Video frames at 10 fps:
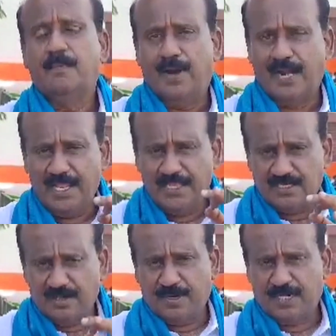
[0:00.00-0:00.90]

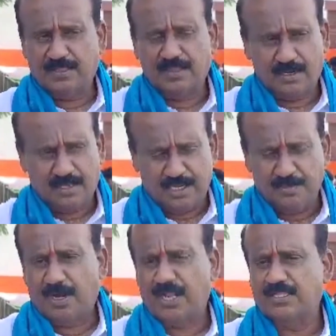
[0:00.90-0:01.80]
పండించిన పట్ట
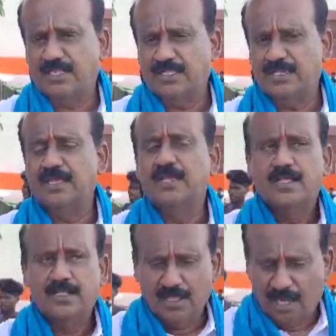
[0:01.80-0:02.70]
గిట్టుబాటు అయితే లేదని
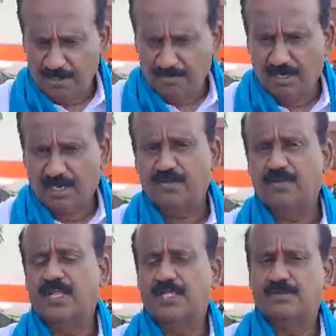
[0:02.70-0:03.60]
దానికి కూడా రెండు
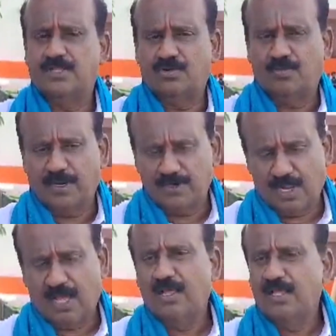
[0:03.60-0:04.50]
వేల ఐదు వందల రూపాయలు
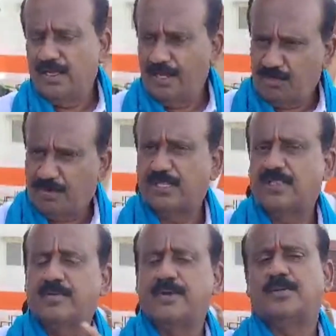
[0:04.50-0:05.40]
కూడా గిట్టుబాటు
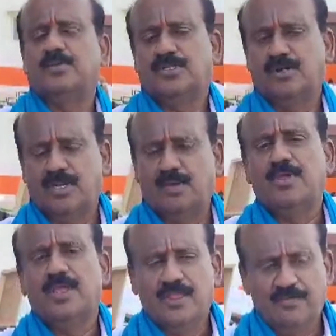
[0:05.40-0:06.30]
ధర పెట్టబోతా ఉన్నాం
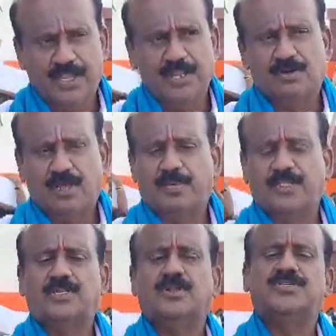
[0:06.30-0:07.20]
ఇవన్నీ కూడా
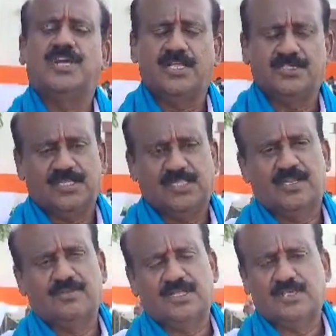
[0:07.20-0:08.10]
ప్రజలు చాలా
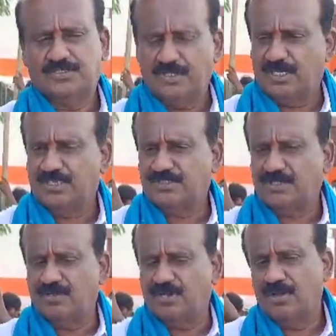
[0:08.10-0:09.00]
చైతన్యవంతంగా
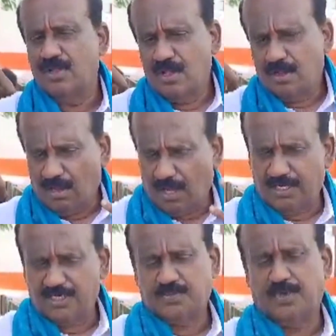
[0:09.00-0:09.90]
స్వీకరిస్తూ ఉన్నారు
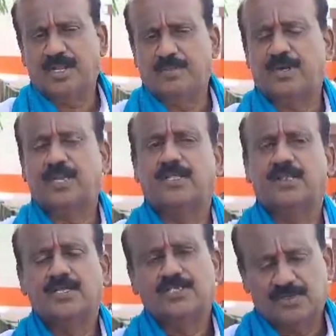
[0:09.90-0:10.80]
కాంగ్రెస్ పార్టీ పట్ల
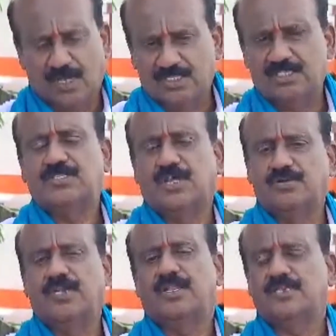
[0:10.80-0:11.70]
స్వాగతిస్తూ
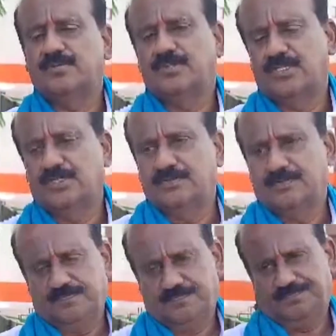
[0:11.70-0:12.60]
ఉన్నారు సో ఏం
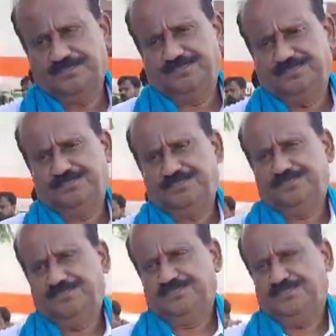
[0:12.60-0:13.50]
సార్ ఇప్పుడు ఈ
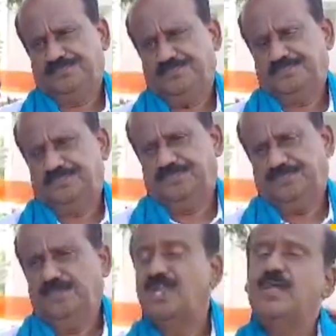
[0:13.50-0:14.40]
డిక్లరేషన్స్ అన్ని కూడా కలిసి వస్తాయి
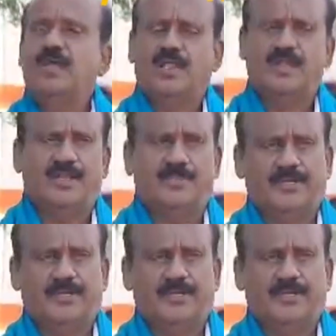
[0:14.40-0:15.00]
అనుకుంటున్నారా హండ్రెడ్